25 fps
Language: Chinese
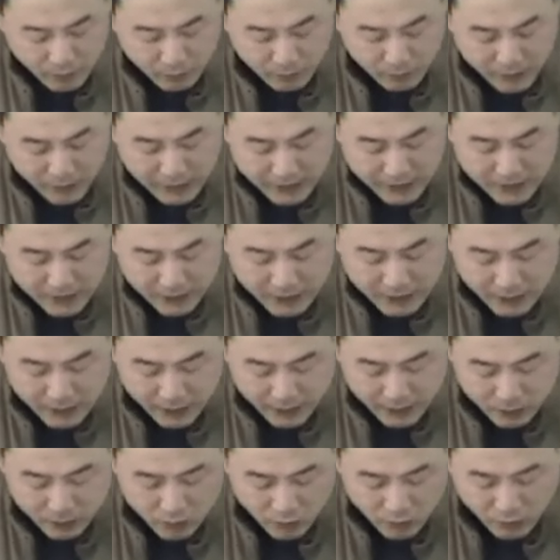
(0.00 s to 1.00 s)
我们看这个
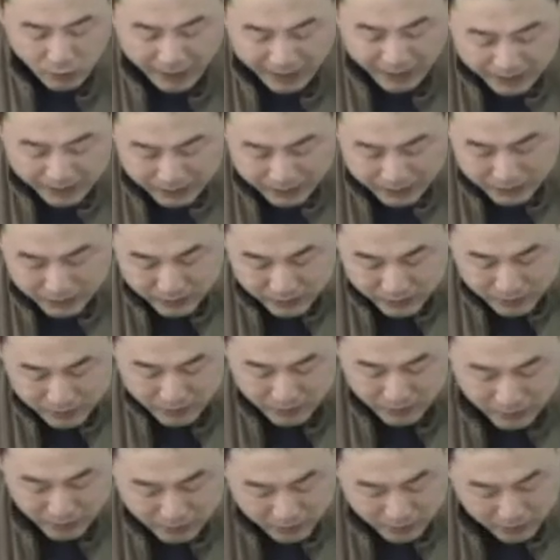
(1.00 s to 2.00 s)
理中丸，
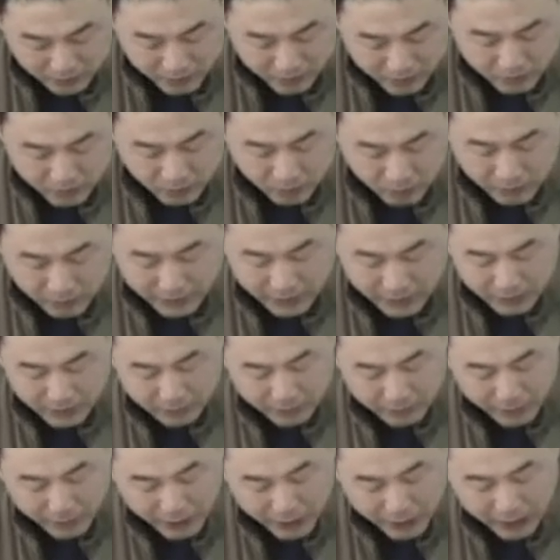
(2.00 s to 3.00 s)
理中丸里
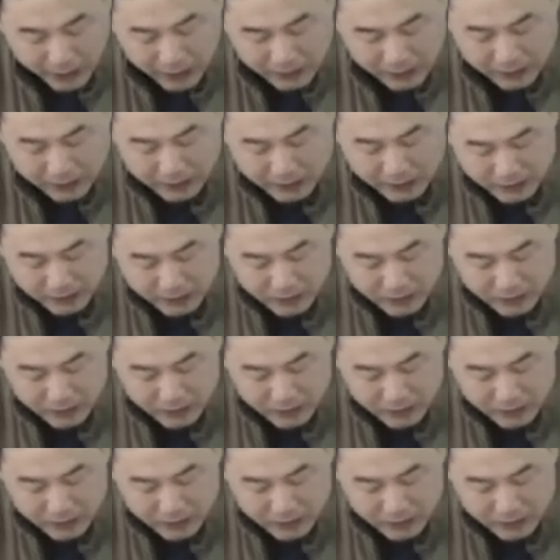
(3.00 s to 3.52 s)
边哈，